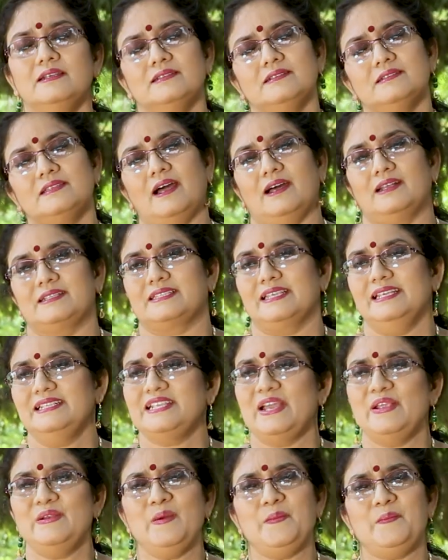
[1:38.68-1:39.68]
তাতে
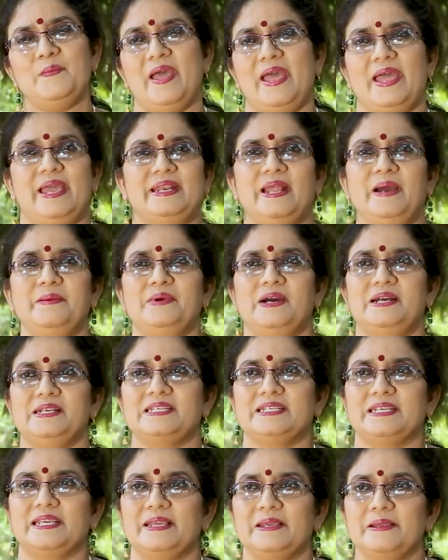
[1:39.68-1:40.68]
যেন ফেনা
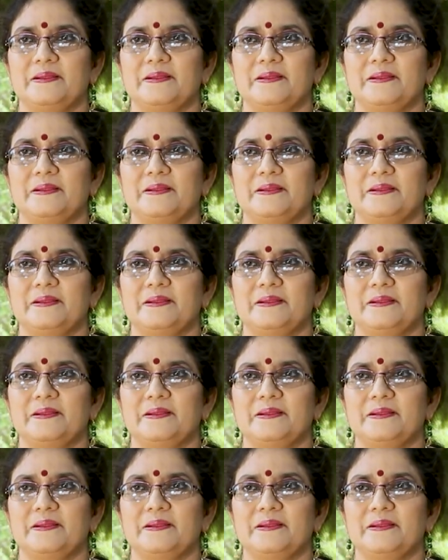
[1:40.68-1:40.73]
ভাসে